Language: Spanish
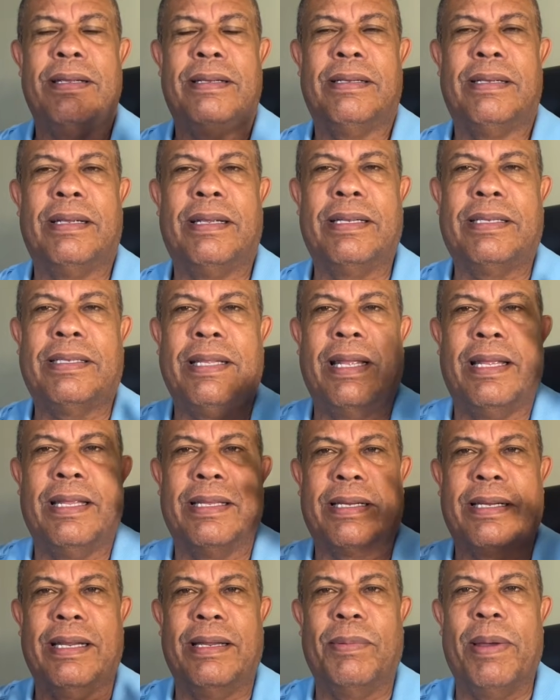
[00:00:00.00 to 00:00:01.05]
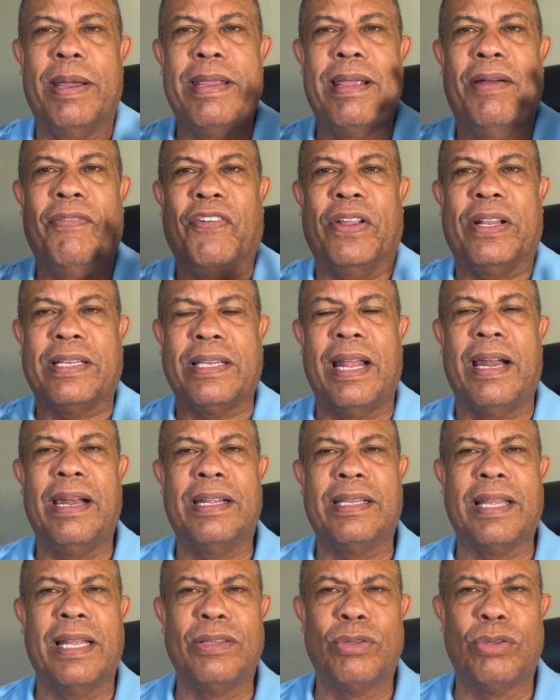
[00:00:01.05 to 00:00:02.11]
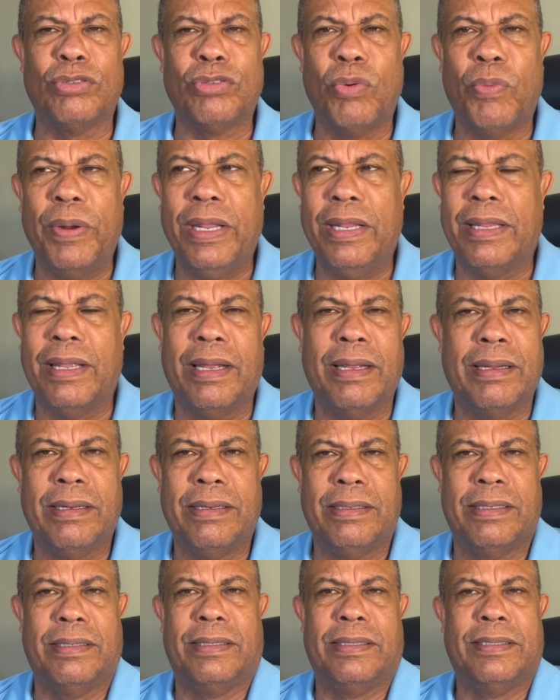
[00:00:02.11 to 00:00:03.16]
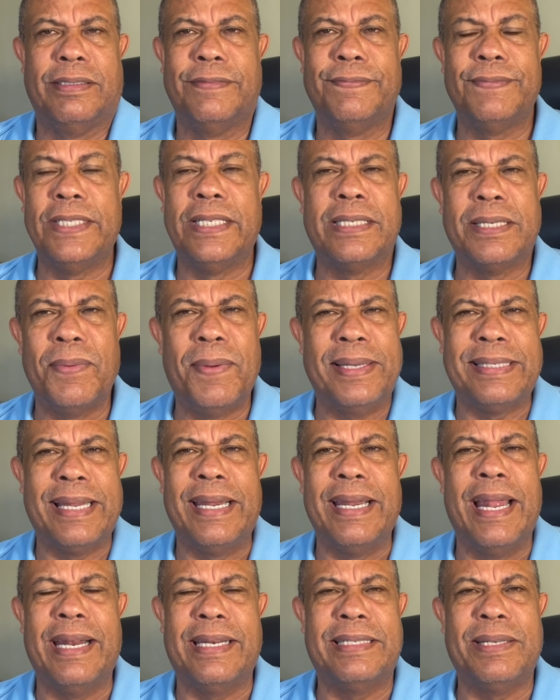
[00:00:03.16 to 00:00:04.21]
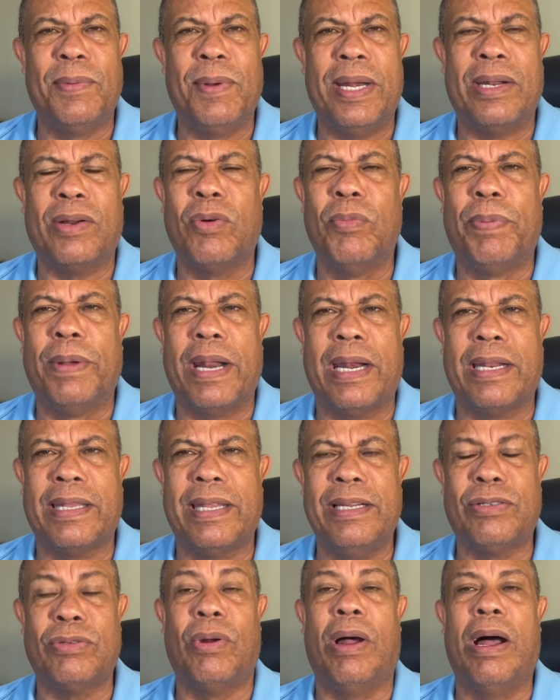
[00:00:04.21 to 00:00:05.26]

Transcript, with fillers: esta que vaya a afectarle tanto su vida. Él se va a sanar, se va a recuperar de eso.